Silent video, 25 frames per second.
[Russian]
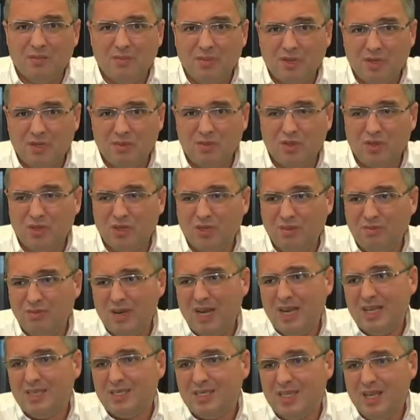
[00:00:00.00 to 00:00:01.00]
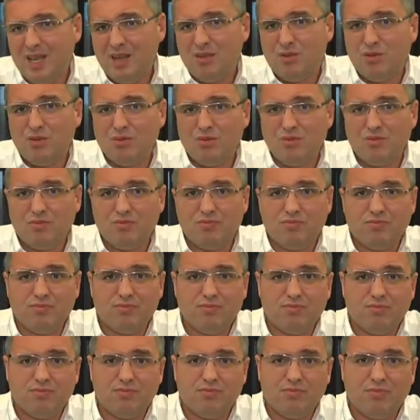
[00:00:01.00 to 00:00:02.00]
Потому что Майя Санду,
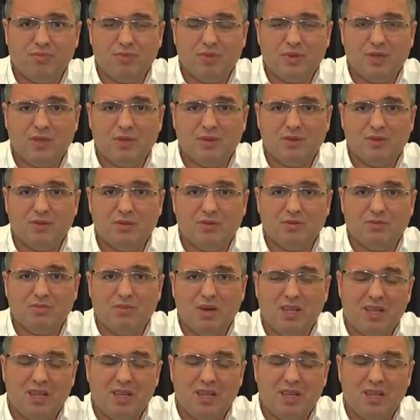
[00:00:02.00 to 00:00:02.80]
э,